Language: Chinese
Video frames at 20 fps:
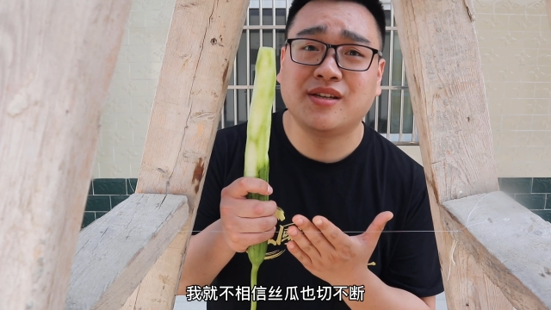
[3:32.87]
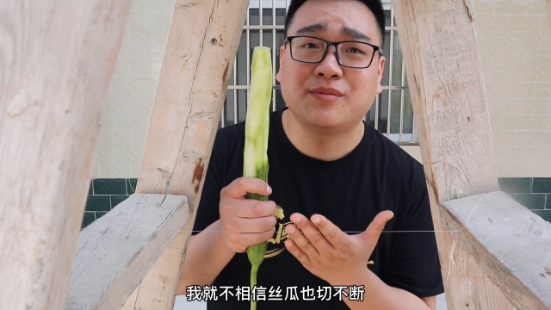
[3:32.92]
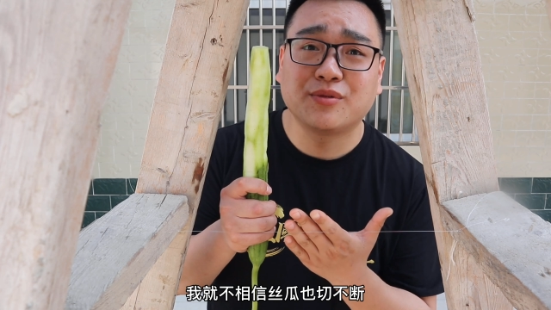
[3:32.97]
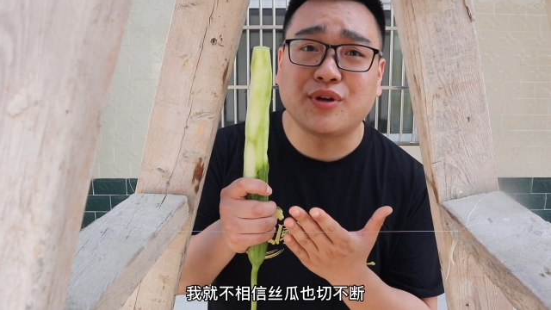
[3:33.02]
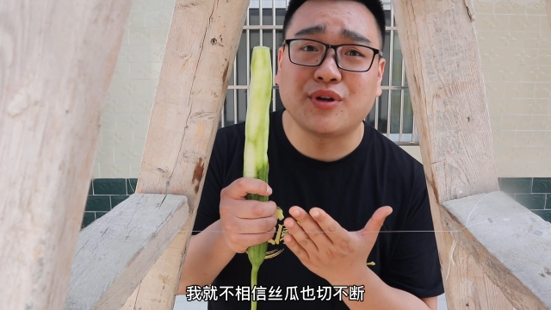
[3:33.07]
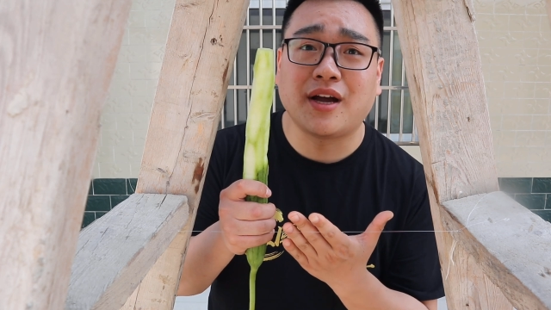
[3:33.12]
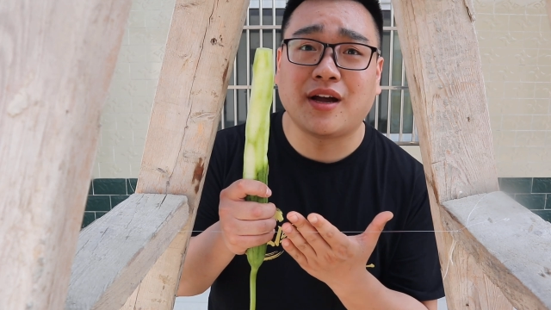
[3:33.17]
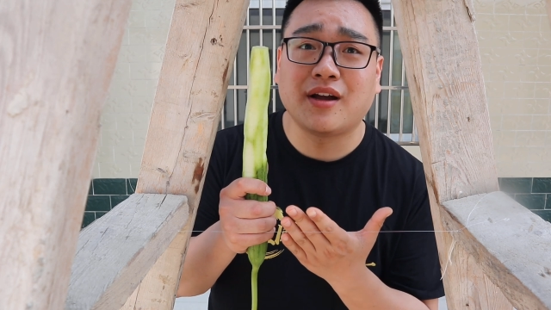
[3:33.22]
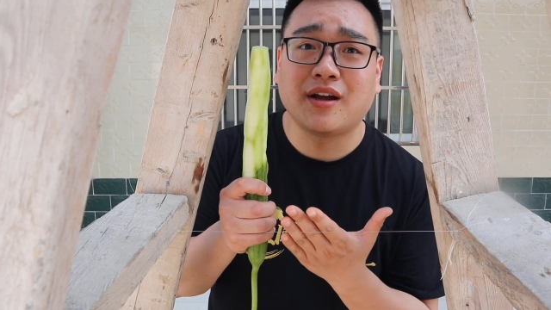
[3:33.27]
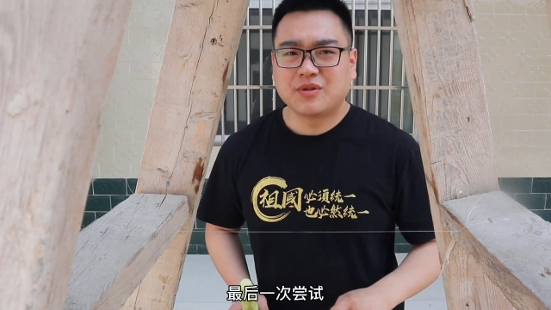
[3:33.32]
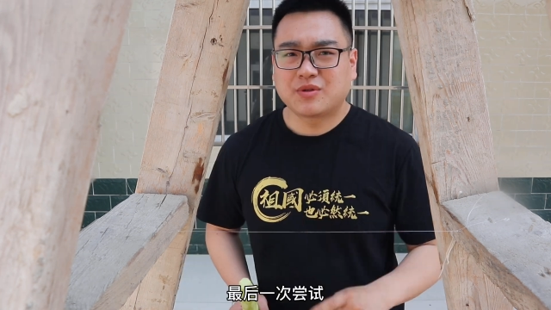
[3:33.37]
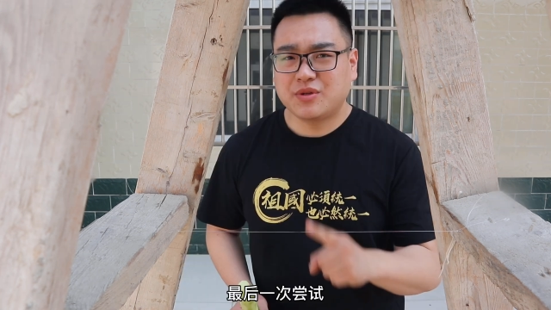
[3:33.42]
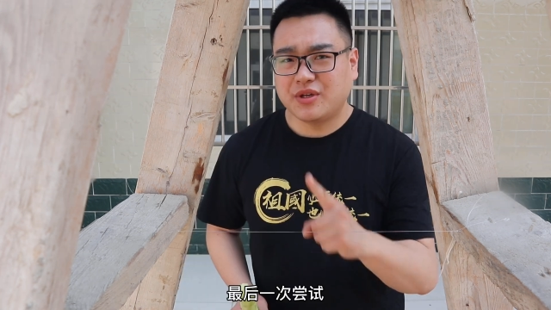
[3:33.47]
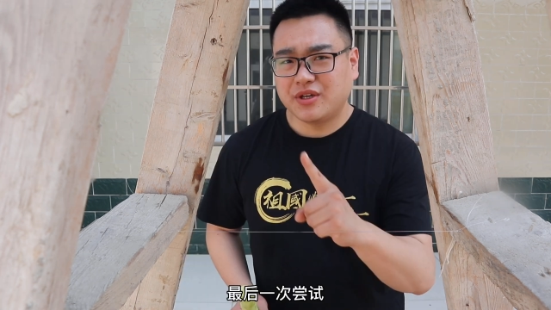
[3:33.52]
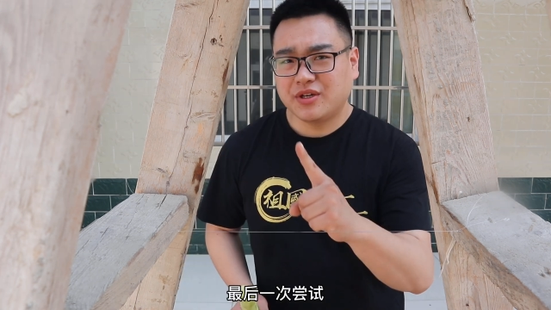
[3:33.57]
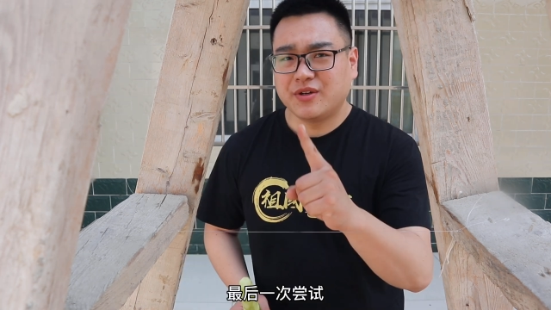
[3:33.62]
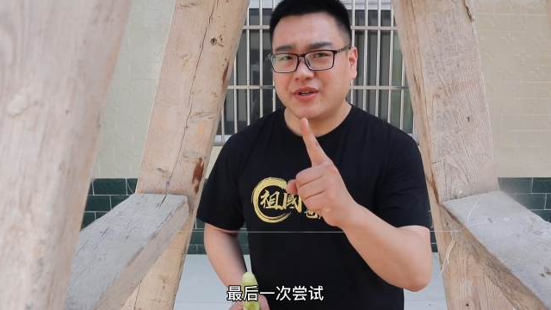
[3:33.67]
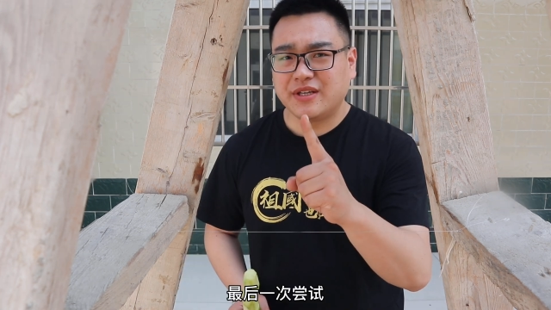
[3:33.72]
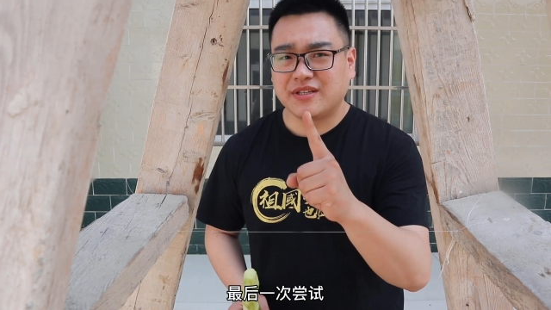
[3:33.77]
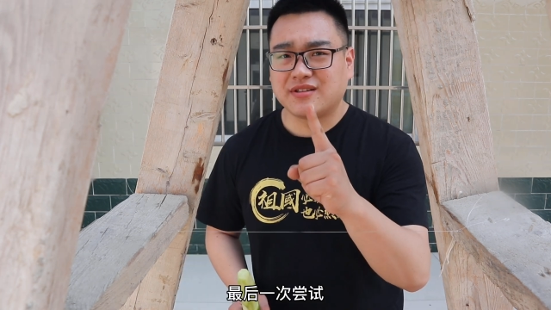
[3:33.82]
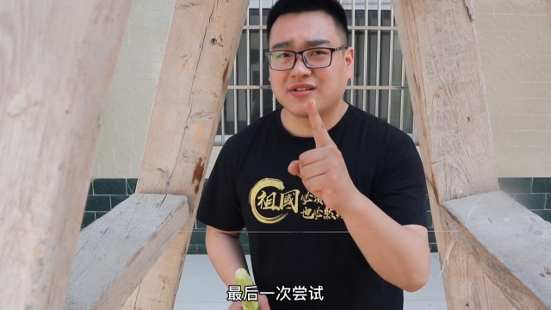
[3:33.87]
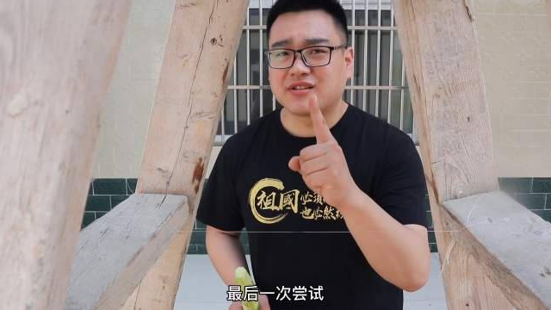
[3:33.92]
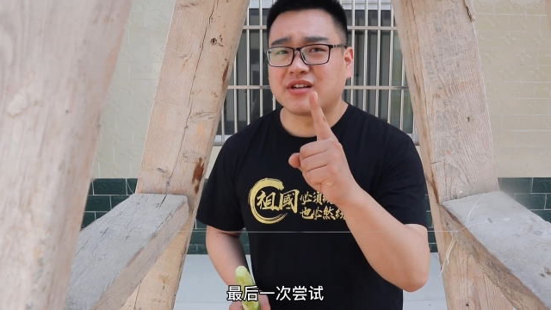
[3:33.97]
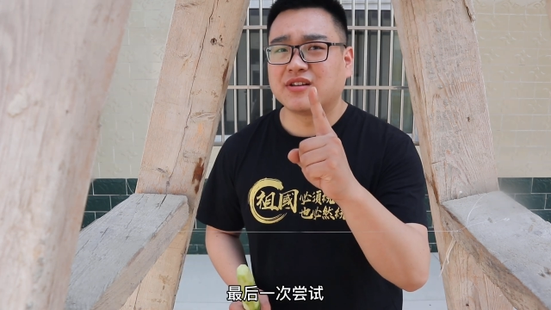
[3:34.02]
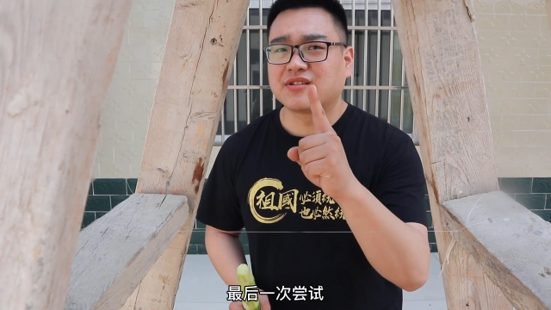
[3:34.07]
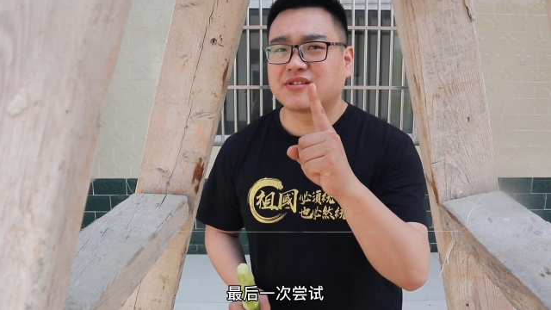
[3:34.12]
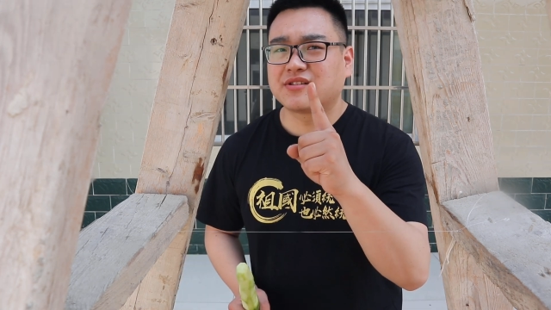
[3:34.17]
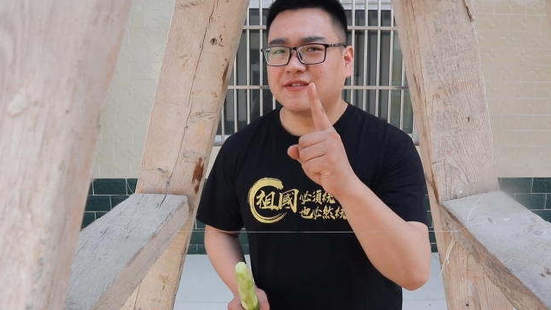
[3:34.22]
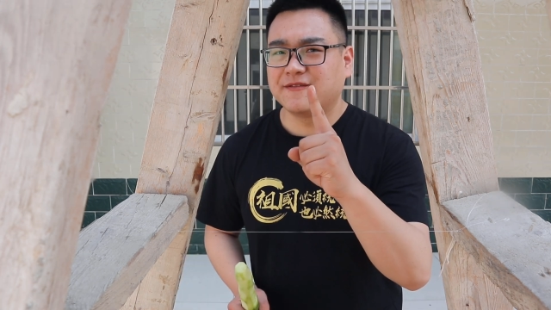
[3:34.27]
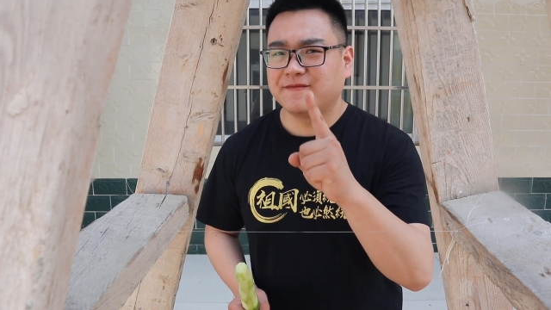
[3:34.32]
不断。最后一次
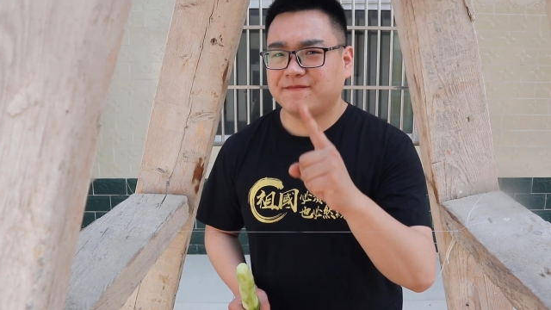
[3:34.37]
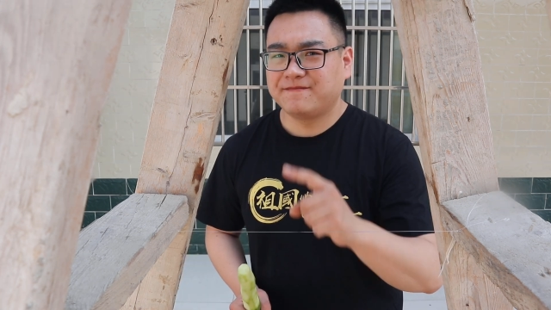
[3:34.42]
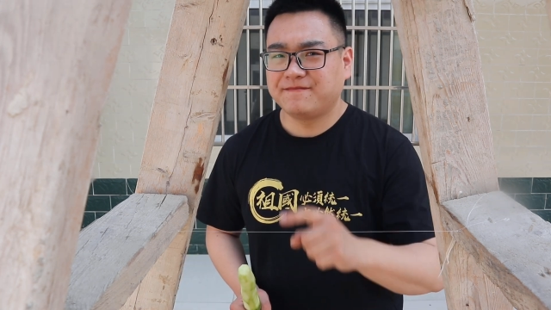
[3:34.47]
尝试，